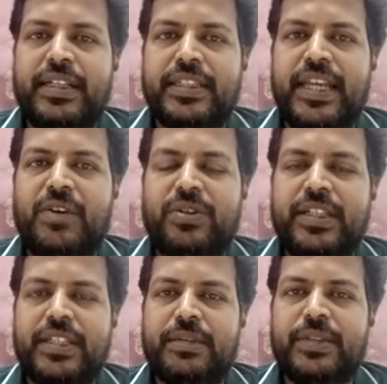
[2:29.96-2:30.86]
இந்த அளவுக்கு
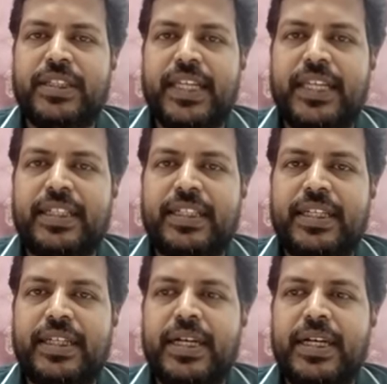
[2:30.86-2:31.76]
நமக்கு தெரியுது
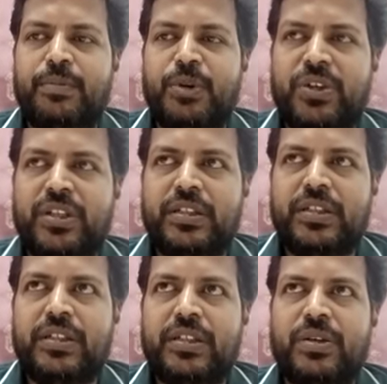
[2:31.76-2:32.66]
ஒரு
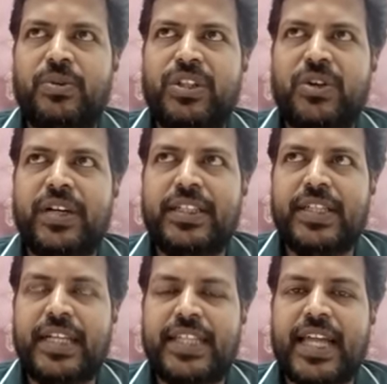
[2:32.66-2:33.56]
ஒருத்தரோட
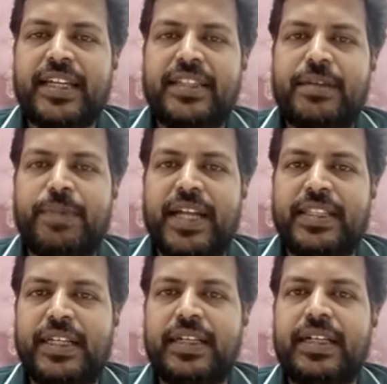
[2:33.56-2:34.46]
நான் ஜாதகத்தை
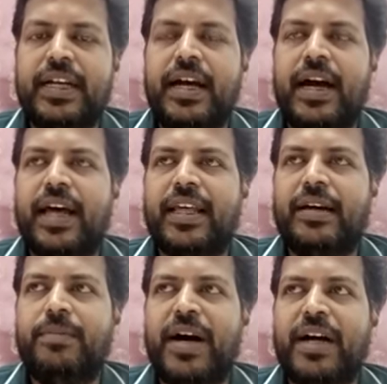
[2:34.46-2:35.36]
பார்த்தேன் அதில்
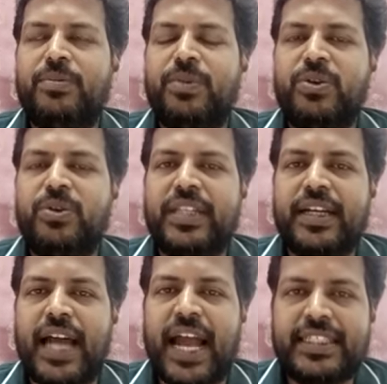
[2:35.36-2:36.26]
பார்க்கும்போது
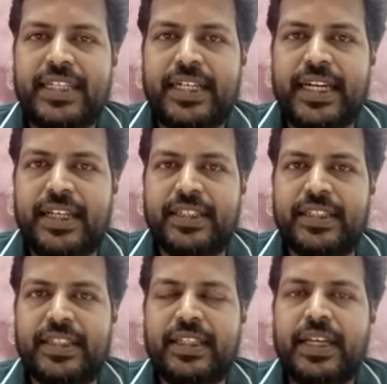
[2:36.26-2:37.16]
ஒருத்தருக்கு ஆக்சிடென்ட்
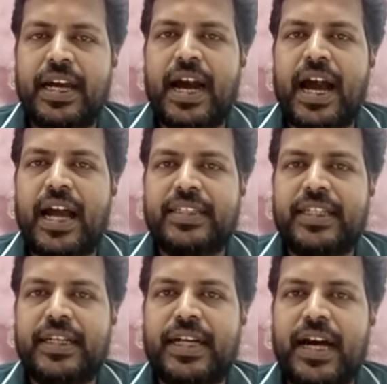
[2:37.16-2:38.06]
ஆயிருந்தது
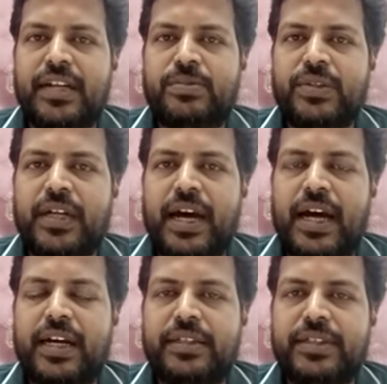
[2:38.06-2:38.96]
ஆக்சிடென்ட் ஆகும்போது
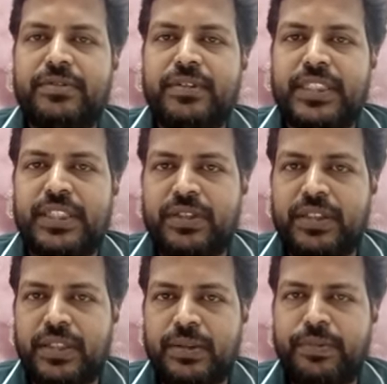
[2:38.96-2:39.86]
இந்த விஷயம்
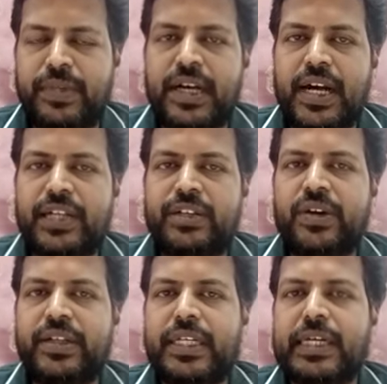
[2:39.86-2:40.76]
வந்து மிக
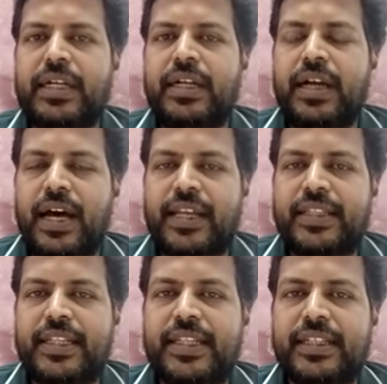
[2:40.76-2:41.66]
அக்யூரட் அதில்
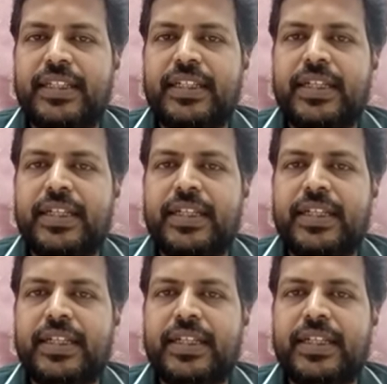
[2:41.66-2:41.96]
தெரியுது